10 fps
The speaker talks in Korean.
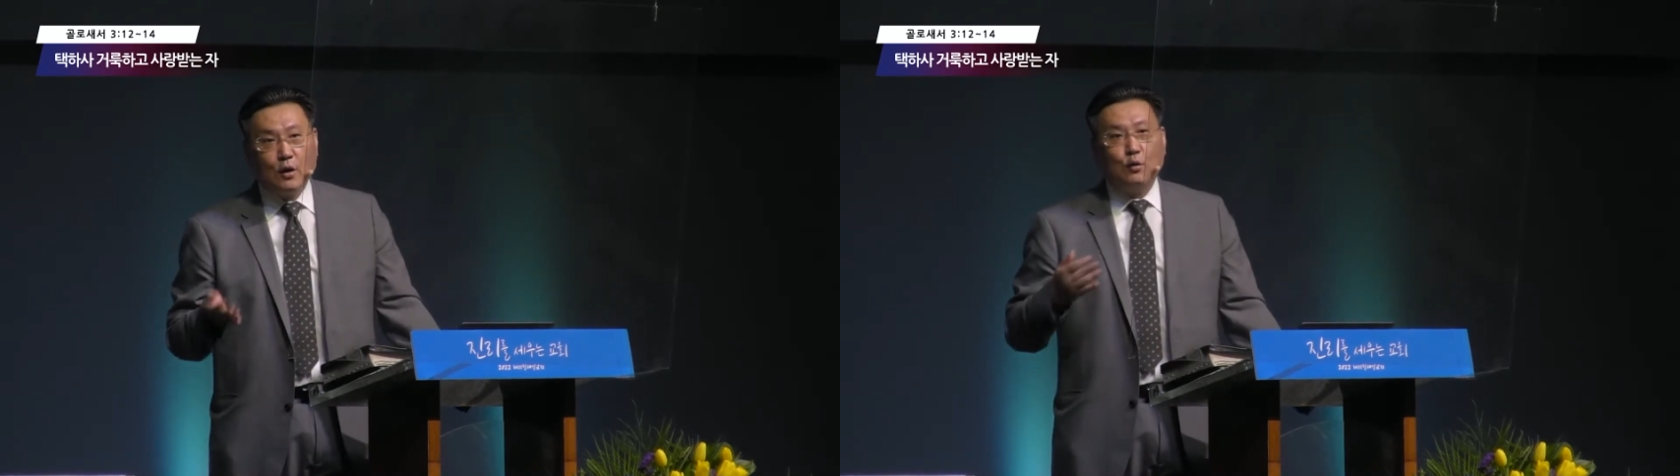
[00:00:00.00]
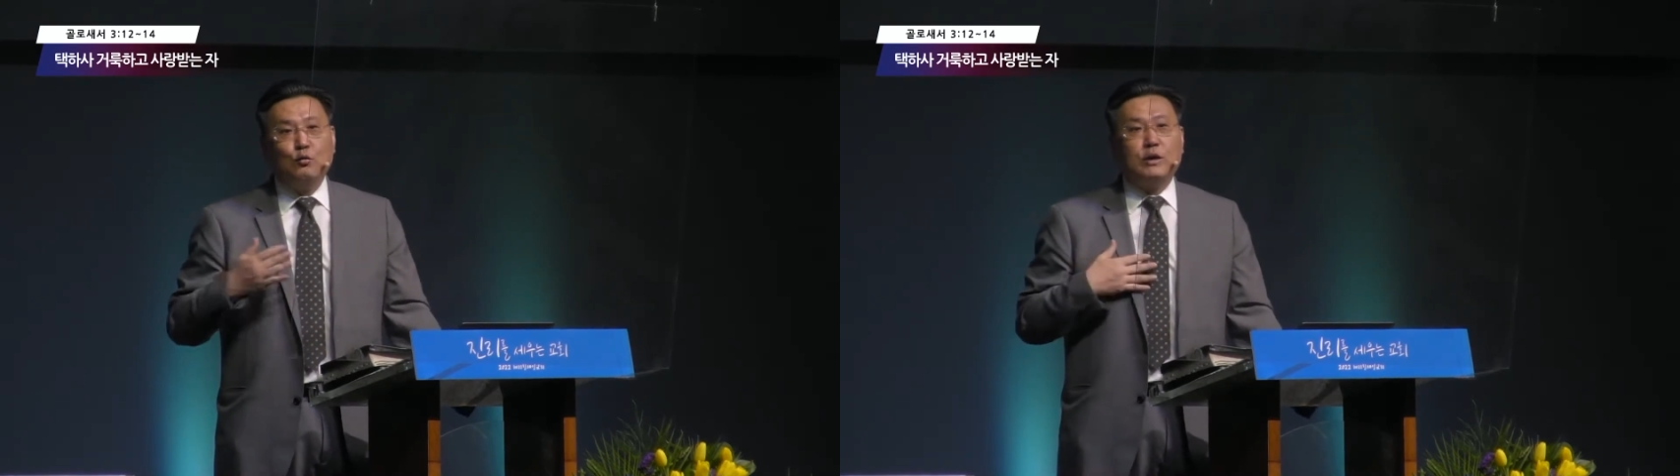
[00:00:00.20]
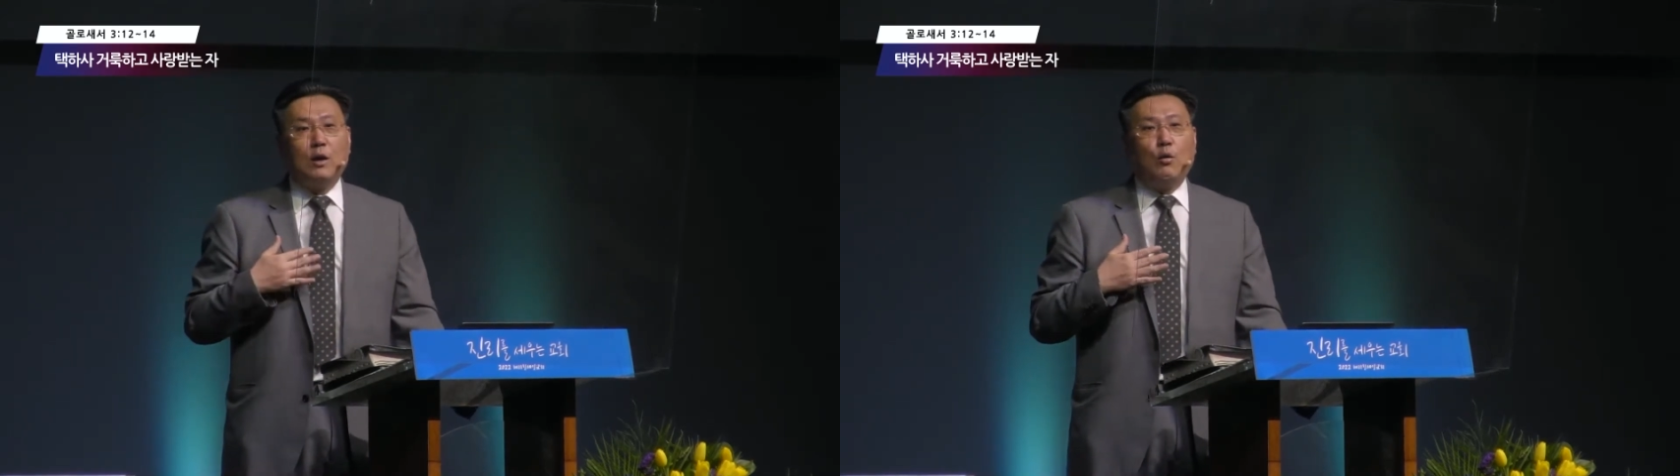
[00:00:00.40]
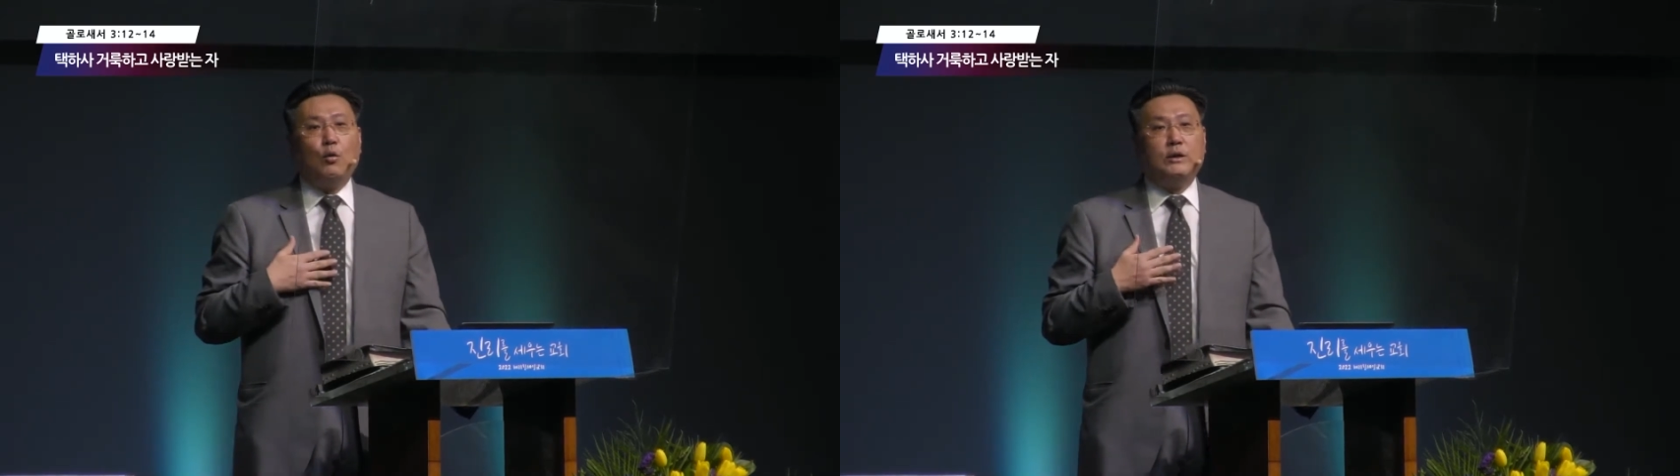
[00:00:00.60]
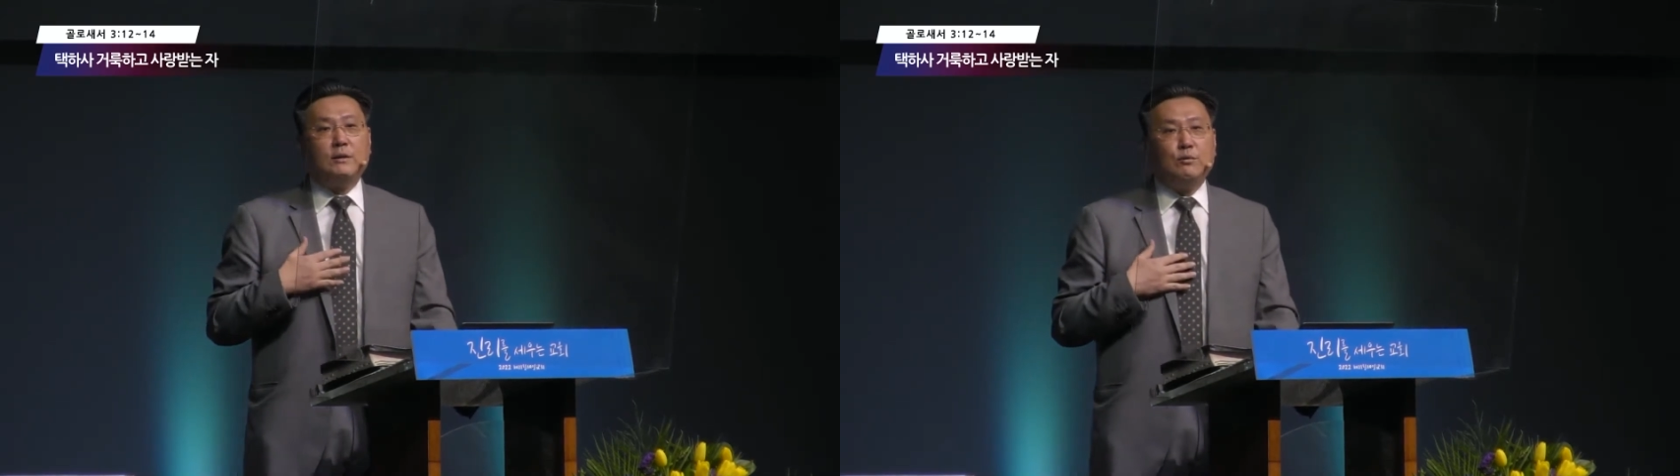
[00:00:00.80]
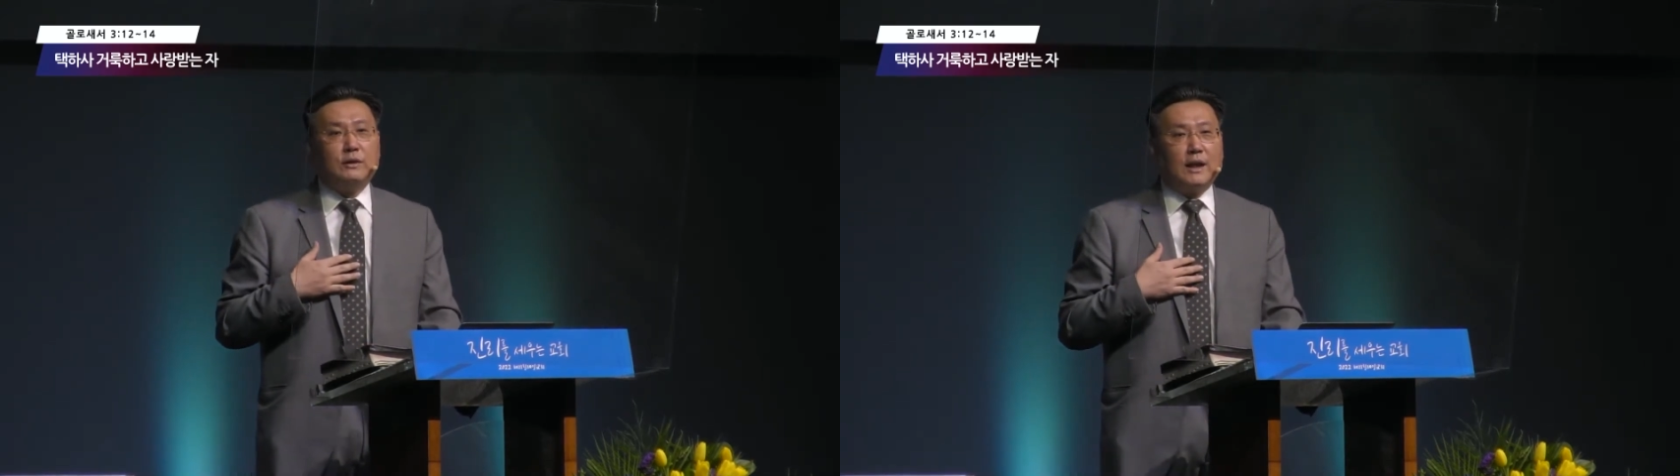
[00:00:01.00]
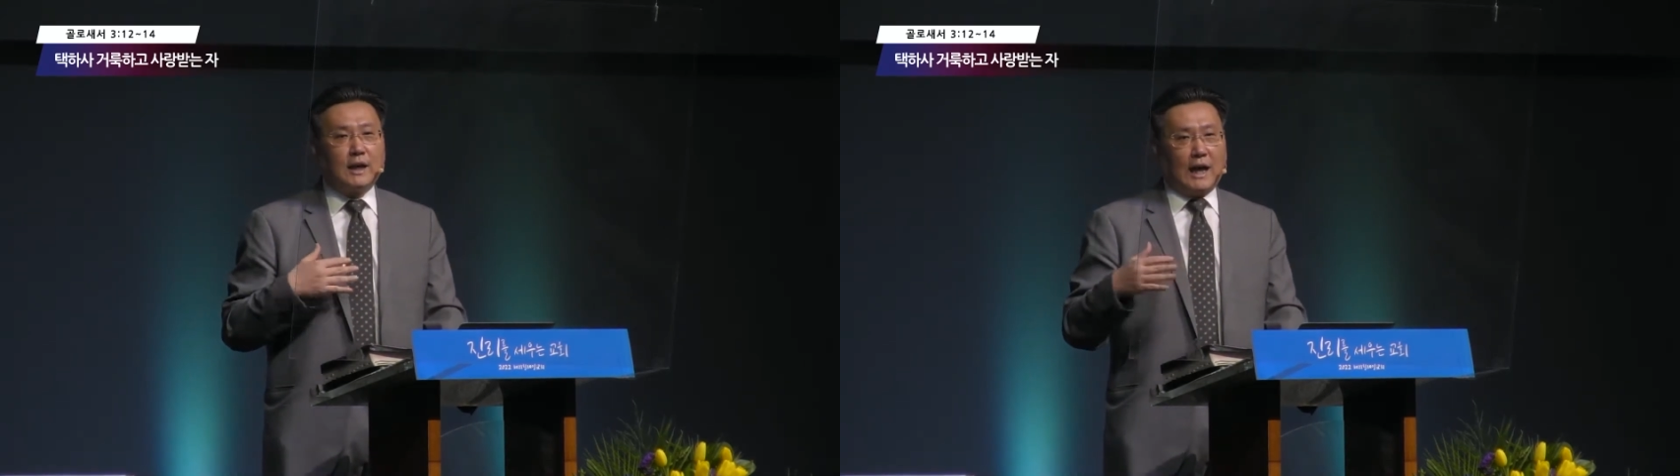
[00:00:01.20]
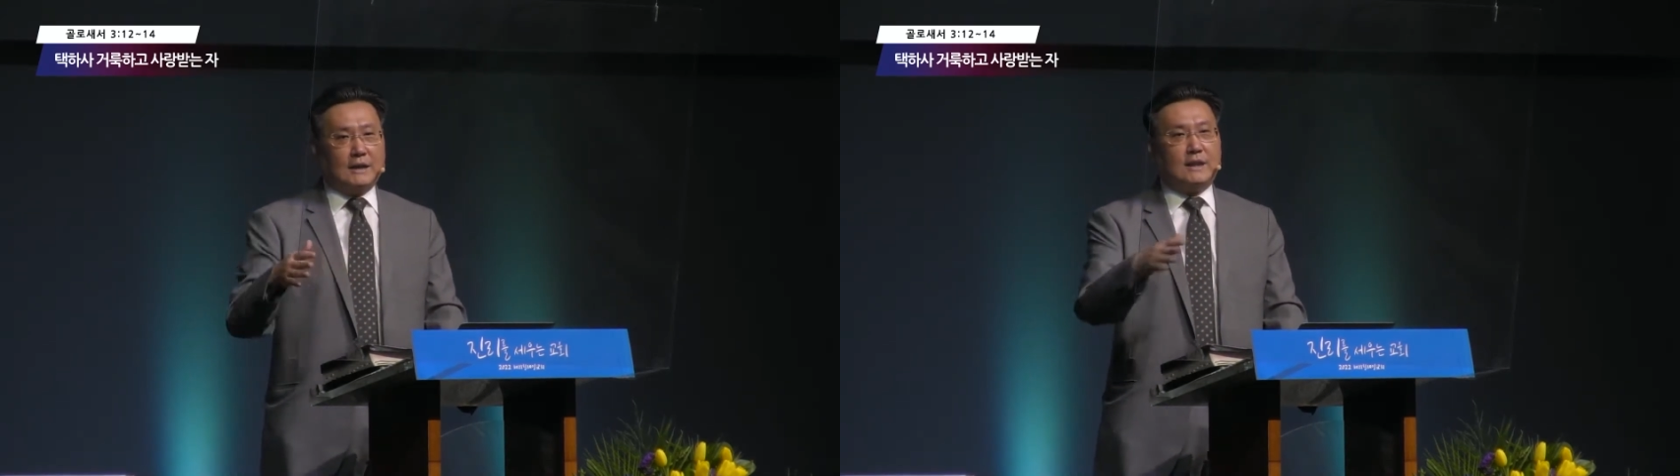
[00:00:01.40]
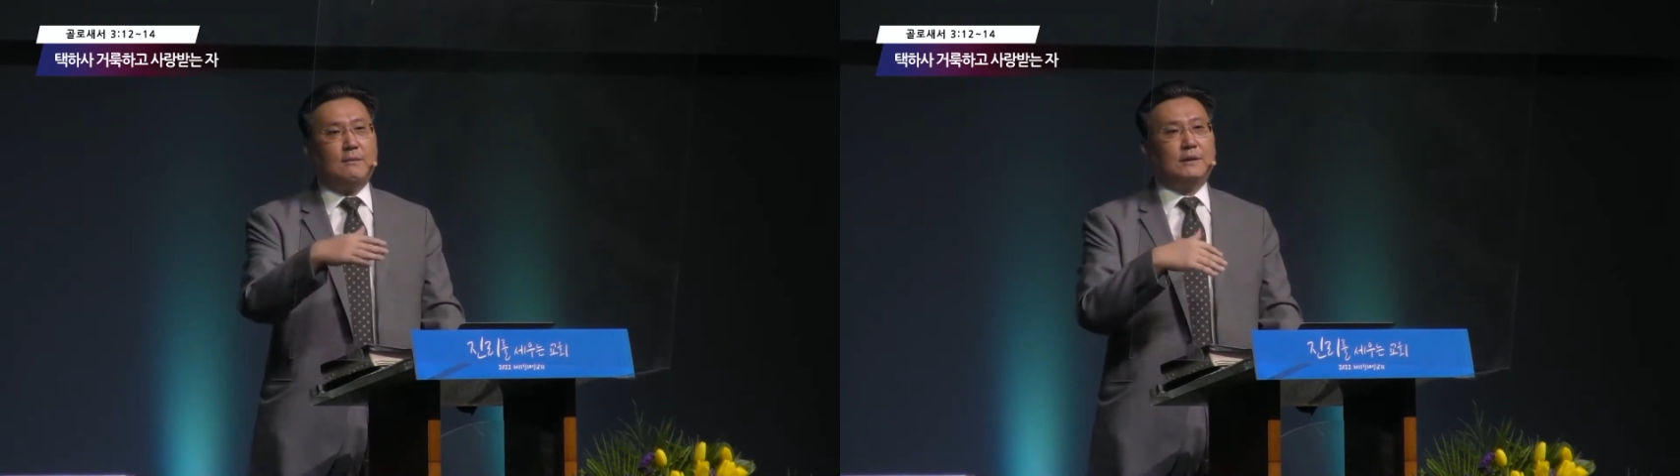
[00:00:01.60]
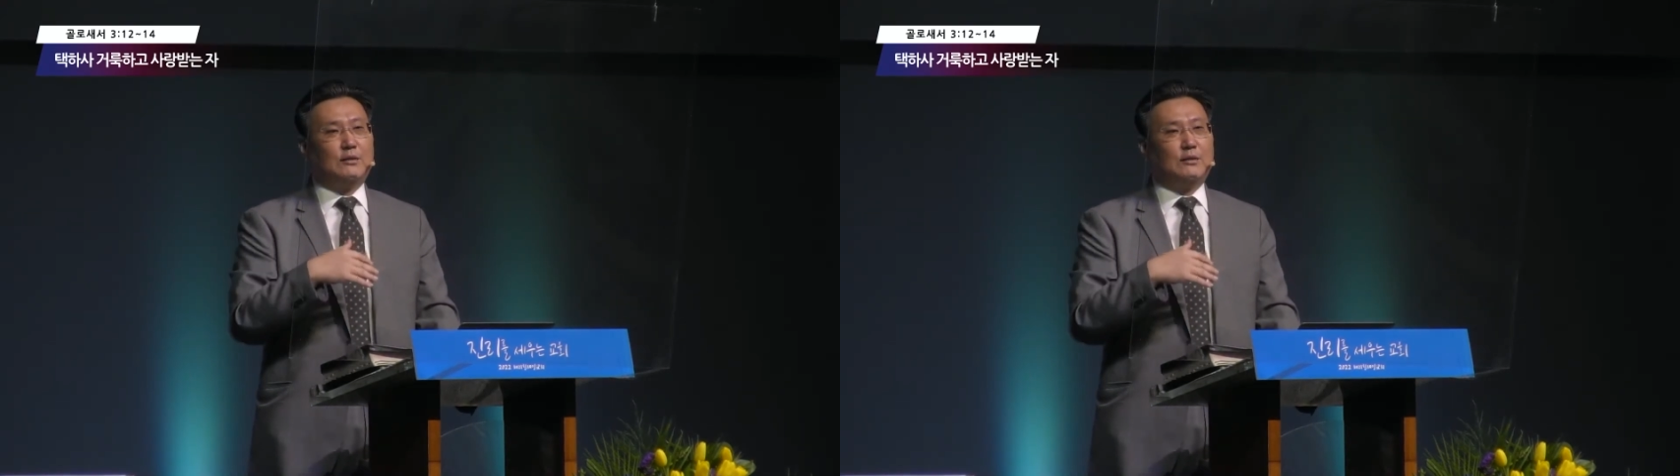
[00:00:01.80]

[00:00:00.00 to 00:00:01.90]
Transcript: 우리가 옷 입을 때 각자마다